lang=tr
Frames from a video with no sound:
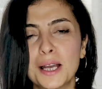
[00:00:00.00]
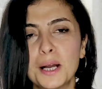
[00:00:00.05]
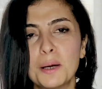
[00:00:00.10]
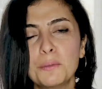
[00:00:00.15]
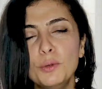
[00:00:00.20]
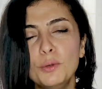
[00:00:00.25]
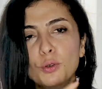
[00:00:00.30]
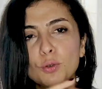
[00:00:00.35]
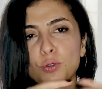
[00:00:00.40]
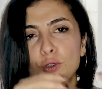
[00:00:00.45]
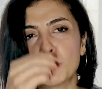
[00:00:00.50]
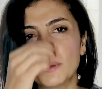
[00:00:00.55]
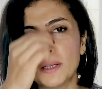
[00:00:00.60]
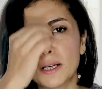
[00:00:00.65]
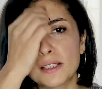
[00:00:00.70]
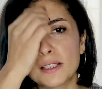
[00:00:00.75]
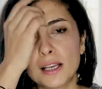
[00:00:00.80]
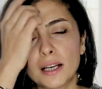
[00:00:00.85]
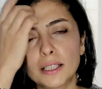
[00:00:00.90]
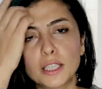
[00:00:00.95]
Bu görüşmeler
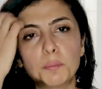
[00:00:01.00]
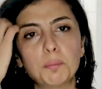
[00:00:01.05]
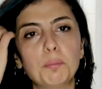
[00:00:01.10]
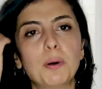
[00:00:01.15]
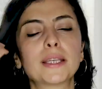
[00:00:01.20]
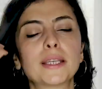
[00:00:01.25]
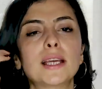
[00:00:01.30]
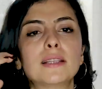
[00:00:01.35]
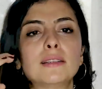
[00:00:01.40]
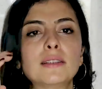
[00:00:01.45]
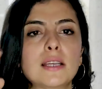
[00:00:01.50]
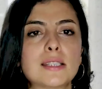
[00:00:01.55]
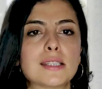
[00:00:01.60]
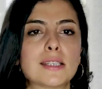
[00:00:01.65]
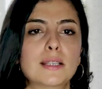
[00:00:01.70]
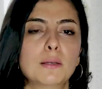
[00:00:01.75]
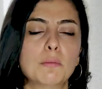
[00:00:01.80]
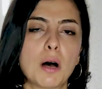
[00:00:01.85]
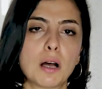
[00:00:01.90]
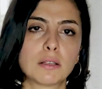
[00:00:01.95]
sanki paket
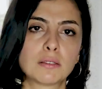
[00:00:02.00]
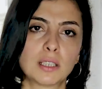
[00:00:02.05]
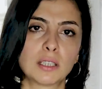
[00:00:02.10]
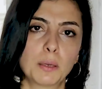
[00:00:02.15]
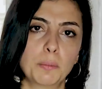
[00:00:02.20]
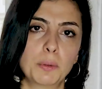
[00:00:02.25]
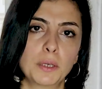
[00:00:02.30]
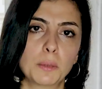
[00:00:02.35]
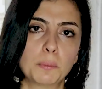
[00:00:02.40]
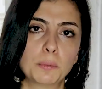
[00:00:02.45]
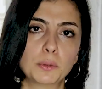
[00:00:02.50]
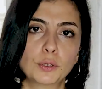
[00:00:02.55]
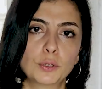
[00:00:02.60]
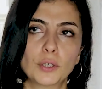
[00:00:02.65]
teslimatı gibi yapılıyor.